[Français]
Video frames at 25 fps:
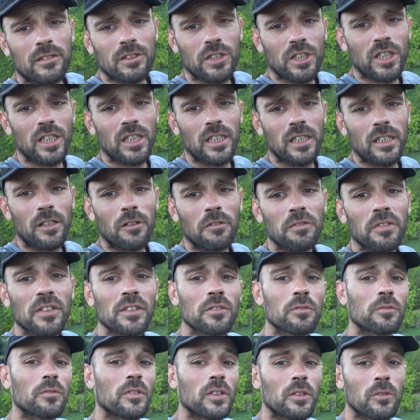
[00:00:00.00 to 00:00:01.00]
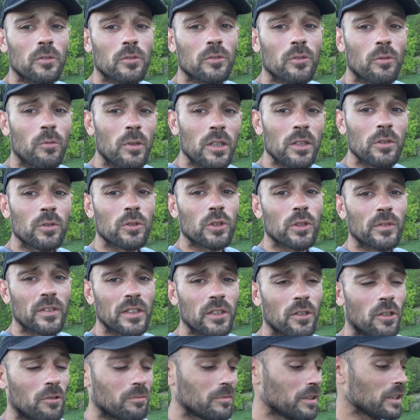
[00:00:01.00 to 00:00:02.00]
j'ai enfin trouvé l'endroit où je vais
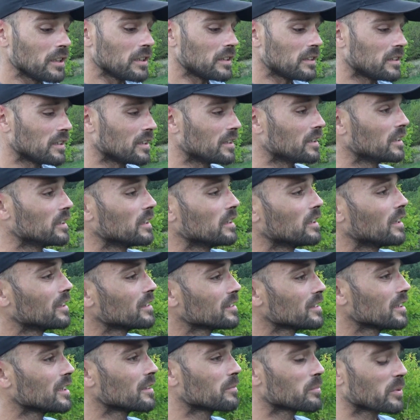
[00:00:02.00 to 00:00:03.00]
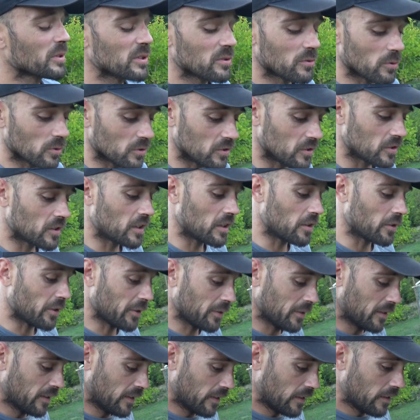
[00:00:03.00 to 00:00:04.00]
dormir. C'est assez impressionnant d'ailleurs.
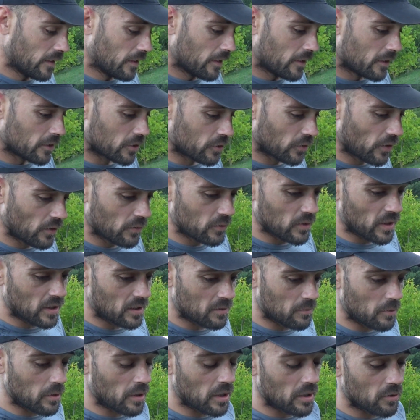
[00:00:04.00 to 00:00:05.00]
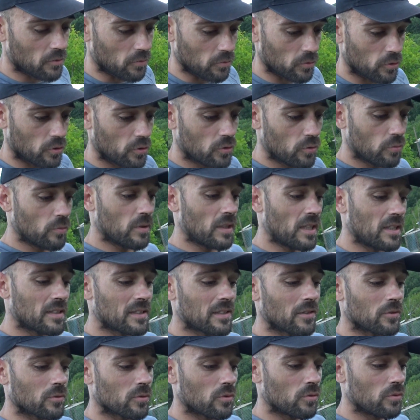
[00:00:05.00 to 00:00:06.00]
Je vais vous expliquer. Donc, je suis
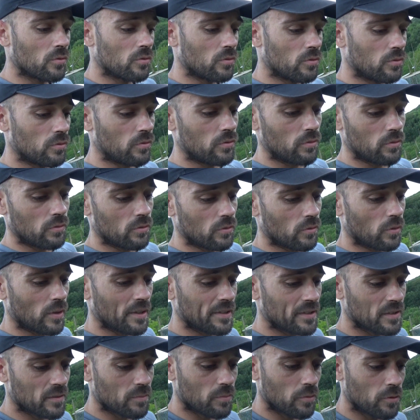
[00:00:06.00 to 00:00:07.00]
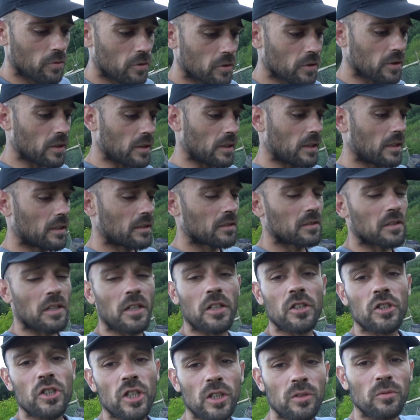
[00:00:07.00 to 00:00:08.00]
descendu du Coensburg. C'est
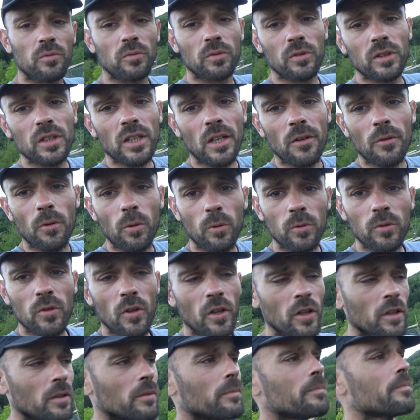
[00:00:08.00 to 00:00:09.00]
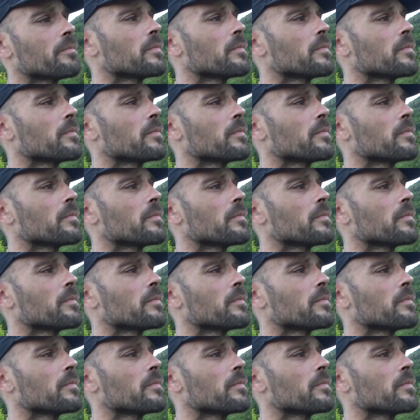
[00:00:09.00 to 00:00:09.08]
un château qui est en hauteur.